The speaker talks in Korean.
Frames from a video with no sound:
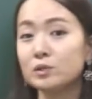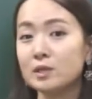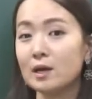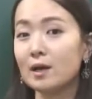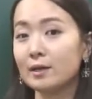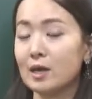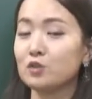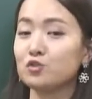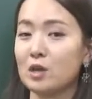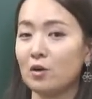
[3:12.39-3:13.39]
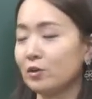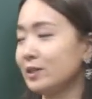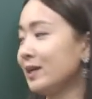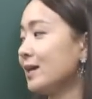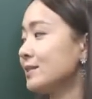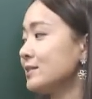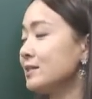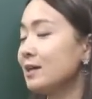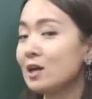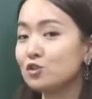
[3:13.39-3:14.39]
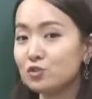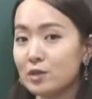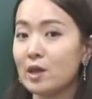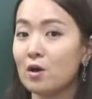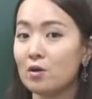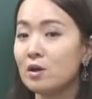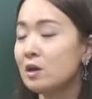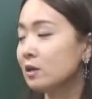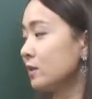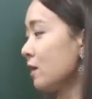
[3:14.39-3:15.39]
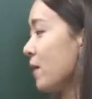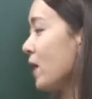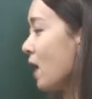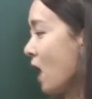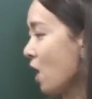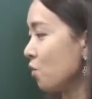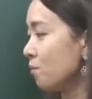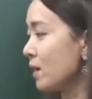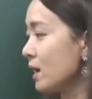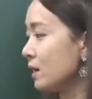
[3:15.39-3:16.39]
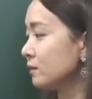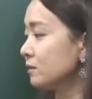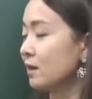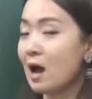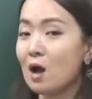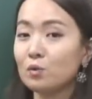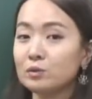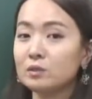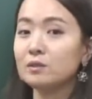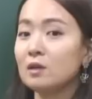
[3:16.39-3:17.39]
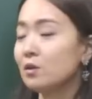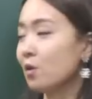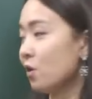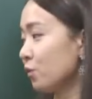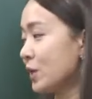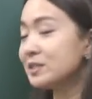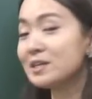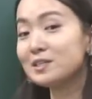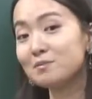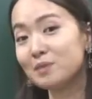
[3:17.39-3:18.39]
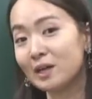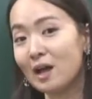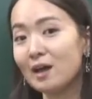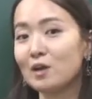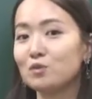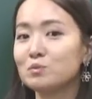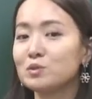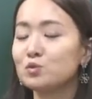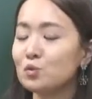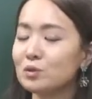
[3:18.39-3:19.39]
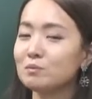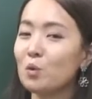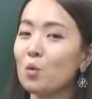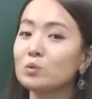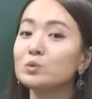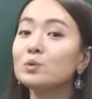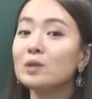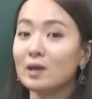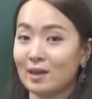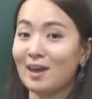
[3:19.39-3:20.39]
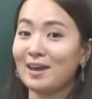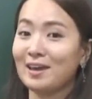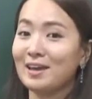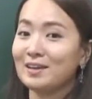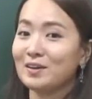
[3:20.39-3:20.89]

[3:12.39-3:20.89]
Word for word: 도착하게 해주세요. 어디까지 가주세요. 그 다음에 하오마는, 하오는 괜찮습니까? 라고 문을 조금 공손하게